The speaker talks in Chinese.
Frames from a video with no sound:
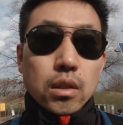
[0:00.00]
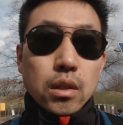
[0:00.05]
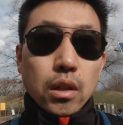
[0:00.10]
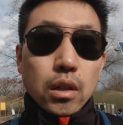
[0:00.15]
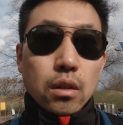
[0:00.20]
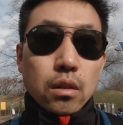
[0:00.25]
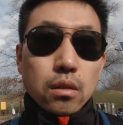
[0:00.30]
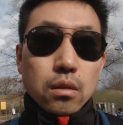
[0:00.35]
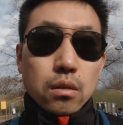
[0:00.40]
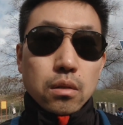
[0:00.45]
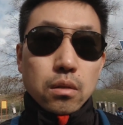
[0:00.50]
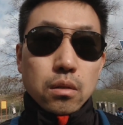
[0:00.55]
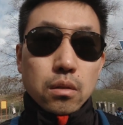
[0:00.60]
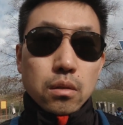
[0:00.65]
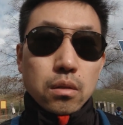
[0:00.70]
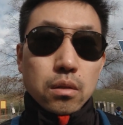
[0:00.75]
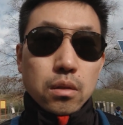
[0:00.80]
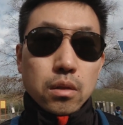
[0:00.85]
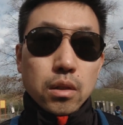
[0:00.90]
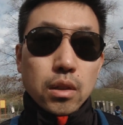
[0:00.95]
然后
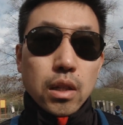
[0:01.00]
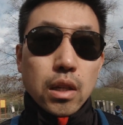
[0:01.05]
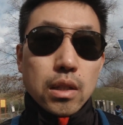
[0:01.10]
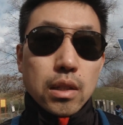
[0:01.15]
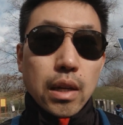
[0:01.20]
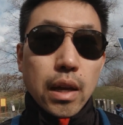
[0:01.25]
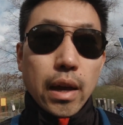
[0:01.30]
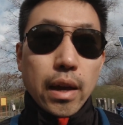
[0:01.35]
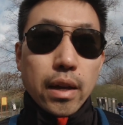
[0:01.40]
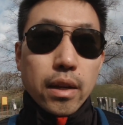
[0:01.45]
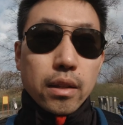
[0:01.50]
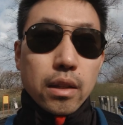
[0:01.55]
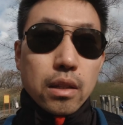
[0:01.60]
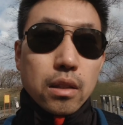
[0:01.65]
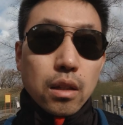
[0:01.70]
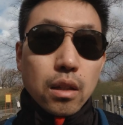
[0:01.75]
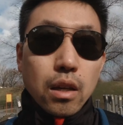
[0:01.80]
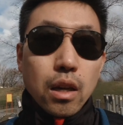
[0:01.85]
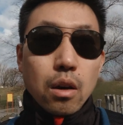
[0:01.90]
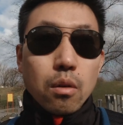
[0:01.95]
刚才在
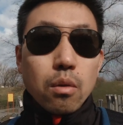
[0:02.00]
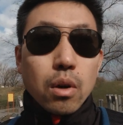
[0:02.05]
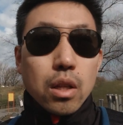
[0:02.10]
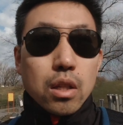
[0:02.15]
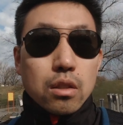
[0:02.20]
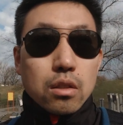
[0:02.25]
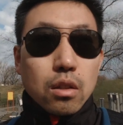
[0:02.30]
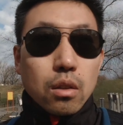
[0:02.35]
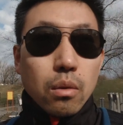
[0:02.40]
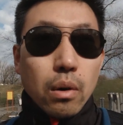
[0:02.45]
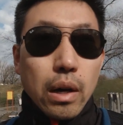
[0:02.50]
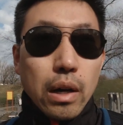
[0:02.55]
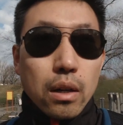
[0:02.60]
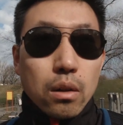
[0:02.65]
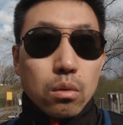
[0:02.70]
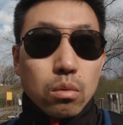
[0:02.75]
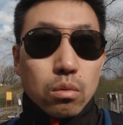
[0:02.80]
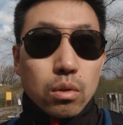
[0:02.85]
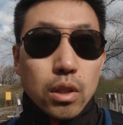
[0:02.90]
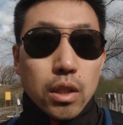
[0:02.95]
等阳光的时候，我
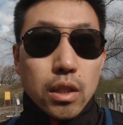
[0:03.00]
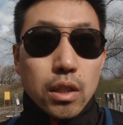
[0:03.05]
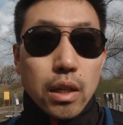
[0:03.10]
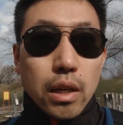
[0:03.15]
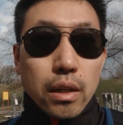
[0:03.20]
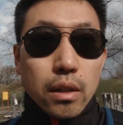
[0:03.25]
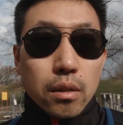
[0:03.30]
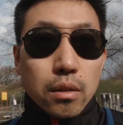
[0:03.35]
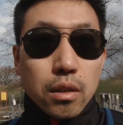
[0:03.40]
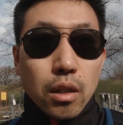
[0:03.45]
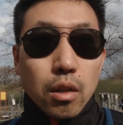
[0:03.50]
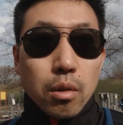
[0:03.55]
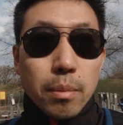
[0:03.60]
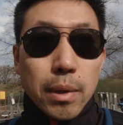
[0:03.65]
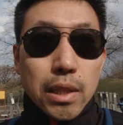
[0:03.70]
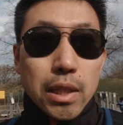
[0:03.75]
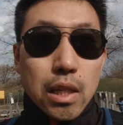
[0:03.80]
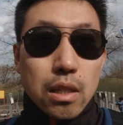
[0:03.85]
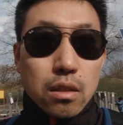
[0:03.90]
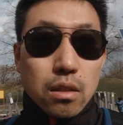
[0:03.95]
还录了一点，然后
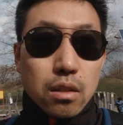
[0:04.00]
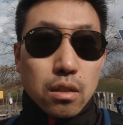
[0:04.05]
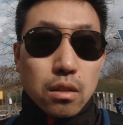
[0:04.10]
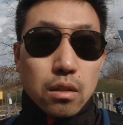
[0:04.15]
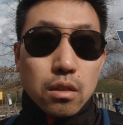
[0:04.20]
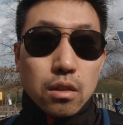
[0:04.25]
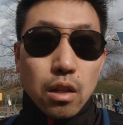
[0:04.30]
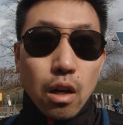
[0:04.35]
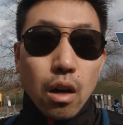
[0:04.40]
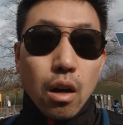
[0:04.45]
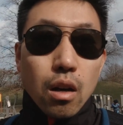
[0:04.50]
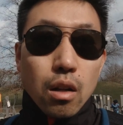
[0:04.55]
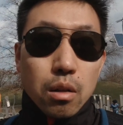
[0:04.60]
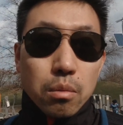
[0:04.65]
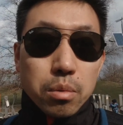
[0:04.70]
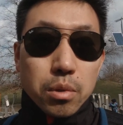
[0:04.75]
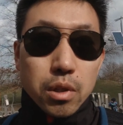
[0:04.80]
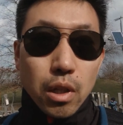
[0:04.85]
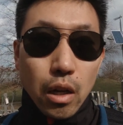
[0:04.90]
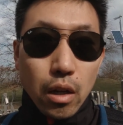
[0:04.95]
把电池消耗
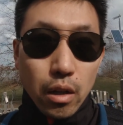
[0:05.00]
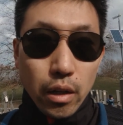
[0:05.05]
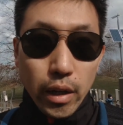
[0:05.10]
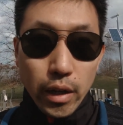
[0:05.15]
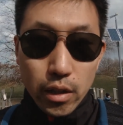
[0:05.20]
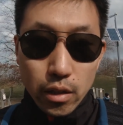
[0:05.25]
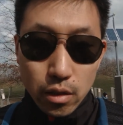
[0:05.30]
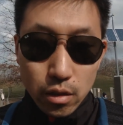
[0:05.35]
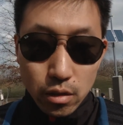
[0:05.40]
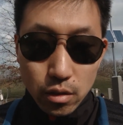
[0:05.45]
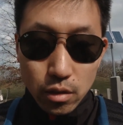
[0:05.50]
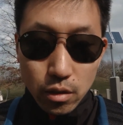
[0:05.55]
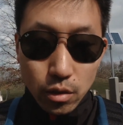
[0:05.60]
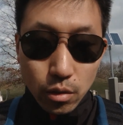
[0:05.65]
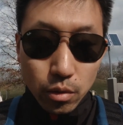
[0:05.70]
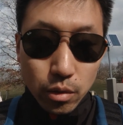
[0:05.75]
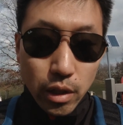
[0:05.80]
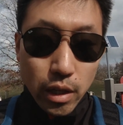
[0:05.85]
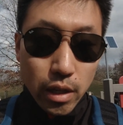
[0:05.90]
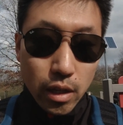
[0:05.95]
了不少，还是
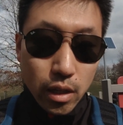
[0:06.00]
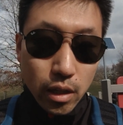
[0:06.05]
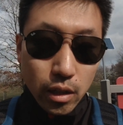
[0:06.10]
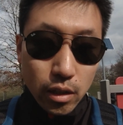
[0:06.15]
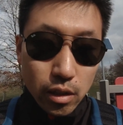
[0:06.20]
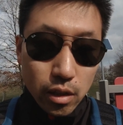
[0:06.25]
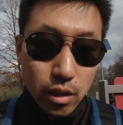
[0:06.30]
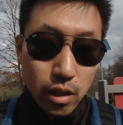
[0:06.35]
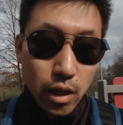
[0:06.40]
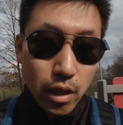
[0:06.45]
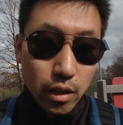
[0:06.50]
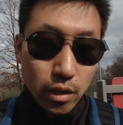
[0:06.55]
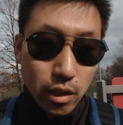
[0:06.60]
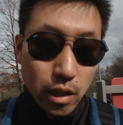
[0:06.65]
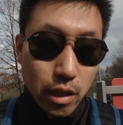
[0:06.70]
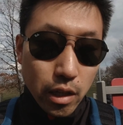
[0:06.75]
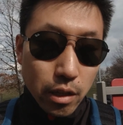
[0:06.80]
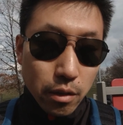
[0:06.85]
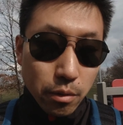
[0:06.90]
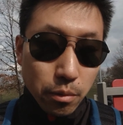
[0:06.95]
有点可惜啊。
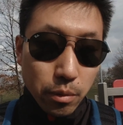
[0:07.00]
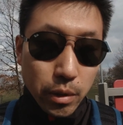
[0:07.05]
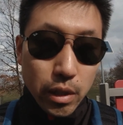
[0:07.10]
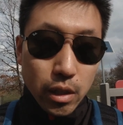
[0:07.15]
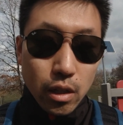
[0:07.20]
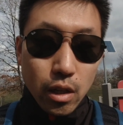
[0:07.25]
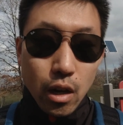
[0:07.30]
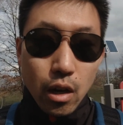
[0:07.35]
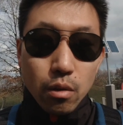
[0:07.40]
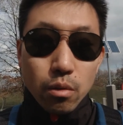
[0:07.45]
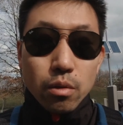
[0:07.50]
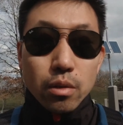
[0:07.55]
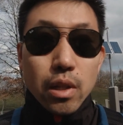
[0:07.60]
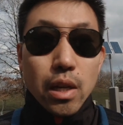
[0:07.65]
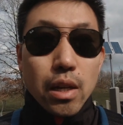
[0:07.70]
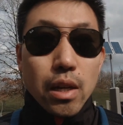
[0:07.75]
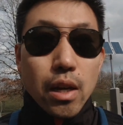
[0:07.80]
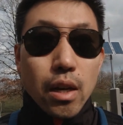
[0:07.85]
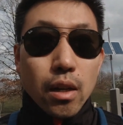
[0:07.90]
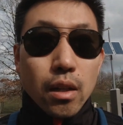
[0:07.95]
现在为了考虑
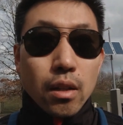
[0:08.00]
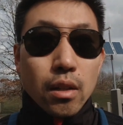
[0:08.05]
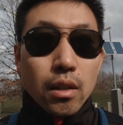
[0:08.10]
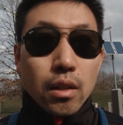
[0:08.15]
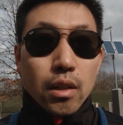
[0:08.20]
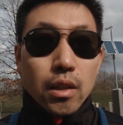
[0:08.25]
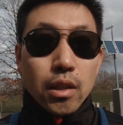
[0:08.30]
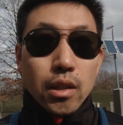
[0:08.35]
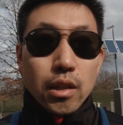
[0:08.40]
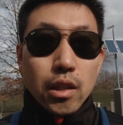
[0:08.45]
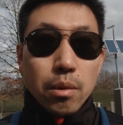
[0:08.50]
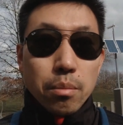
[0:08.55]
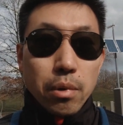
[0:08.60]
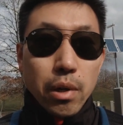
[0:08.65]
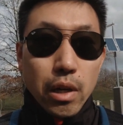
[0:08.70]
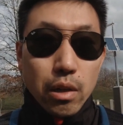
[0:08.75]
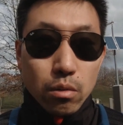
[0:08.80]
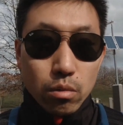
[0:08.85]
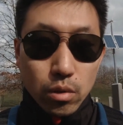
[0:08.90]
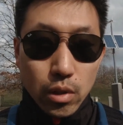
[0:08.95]
电量，也不
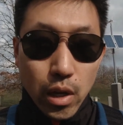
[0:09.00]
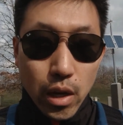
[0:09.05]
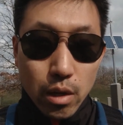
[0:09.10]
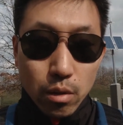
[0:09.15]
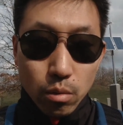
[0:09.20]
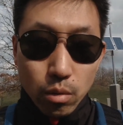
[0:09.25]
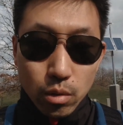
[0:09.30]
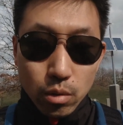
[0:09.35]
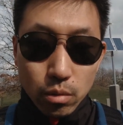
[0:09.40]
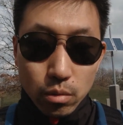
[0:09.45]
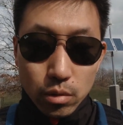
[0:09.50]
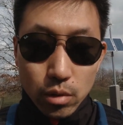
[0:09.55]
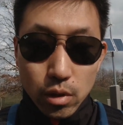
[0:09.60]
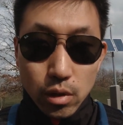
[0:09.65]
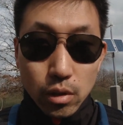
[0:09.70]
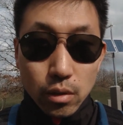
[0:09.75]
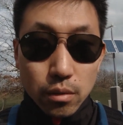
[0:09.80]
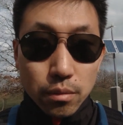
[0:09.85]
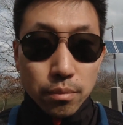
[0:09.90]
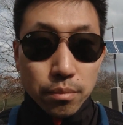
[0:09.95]
敢录太多东
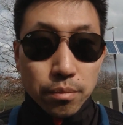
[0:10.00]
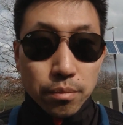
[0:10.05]
西了。